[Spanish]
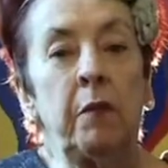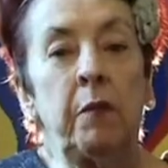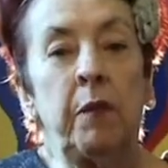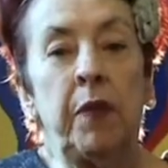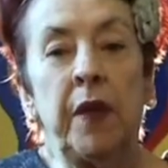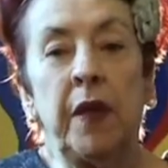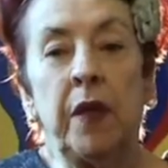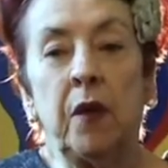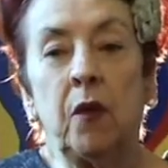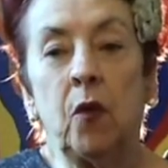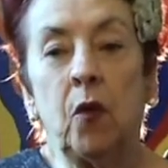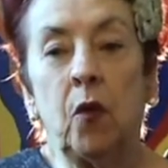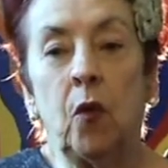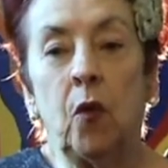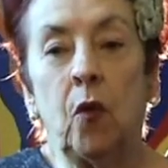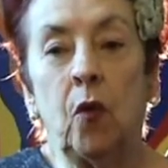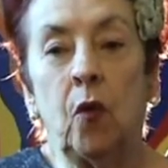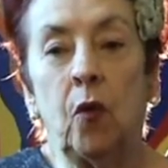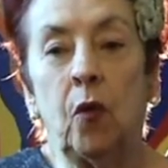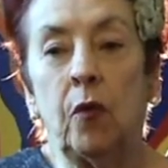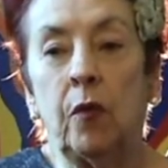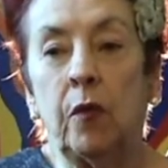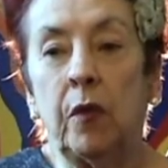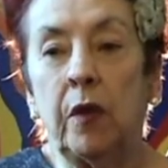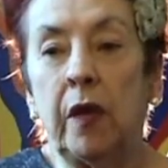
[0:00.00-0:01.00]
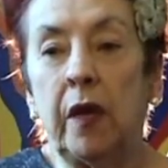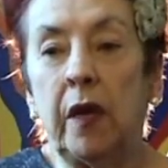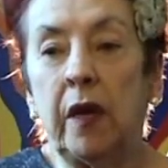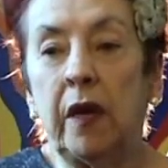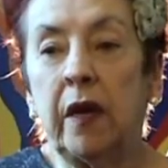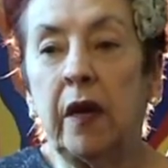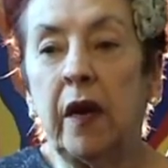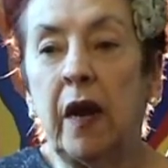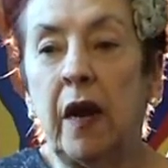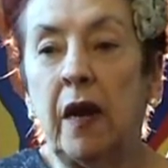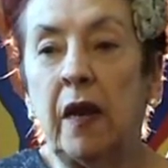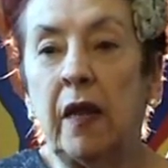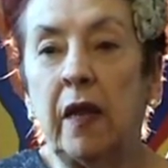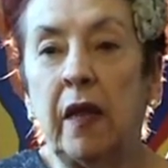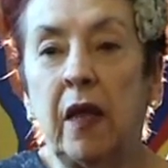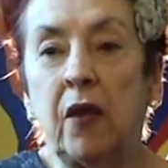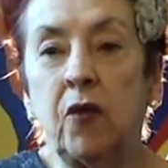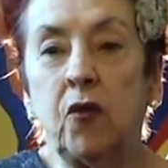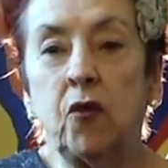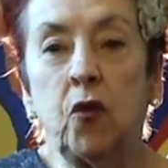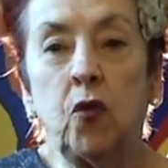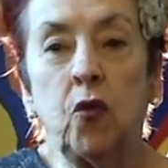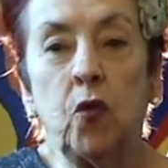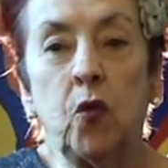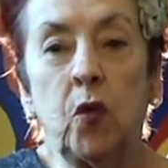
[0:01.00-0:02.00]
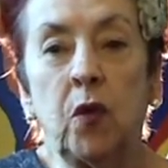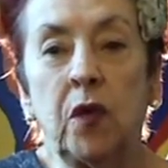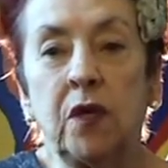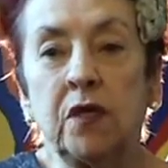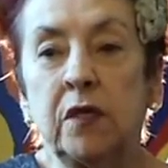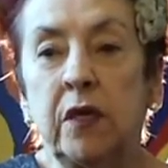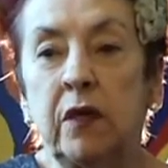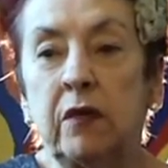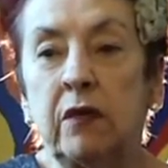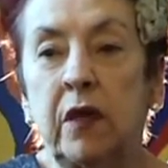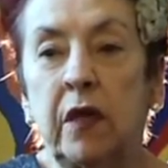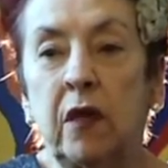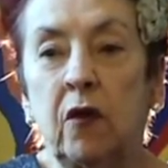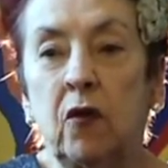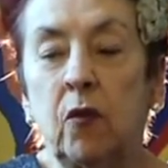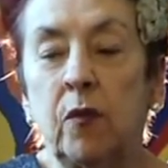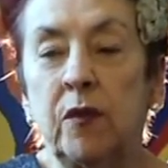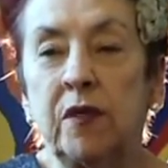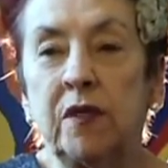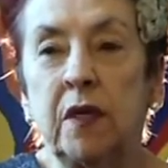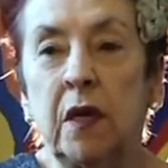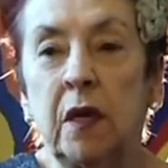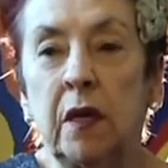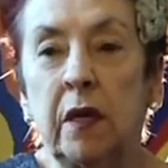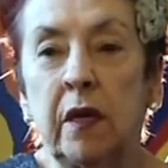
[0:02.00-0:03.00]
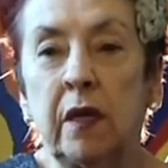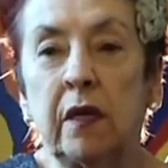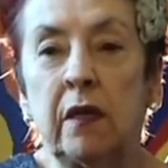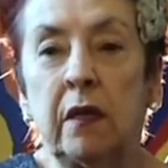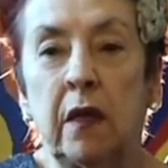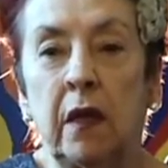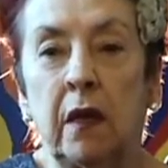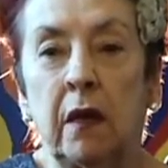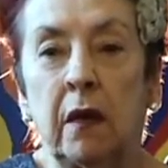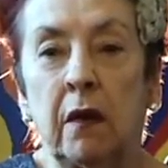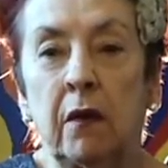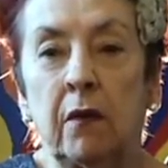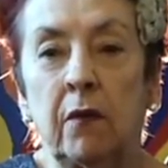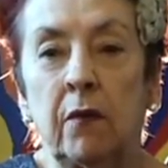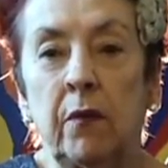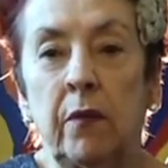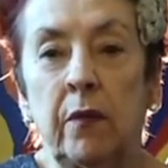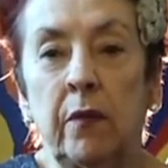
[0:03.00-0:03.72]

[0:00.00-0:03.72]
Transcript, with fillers: pero en realidad yo nunca sentí como esa crítica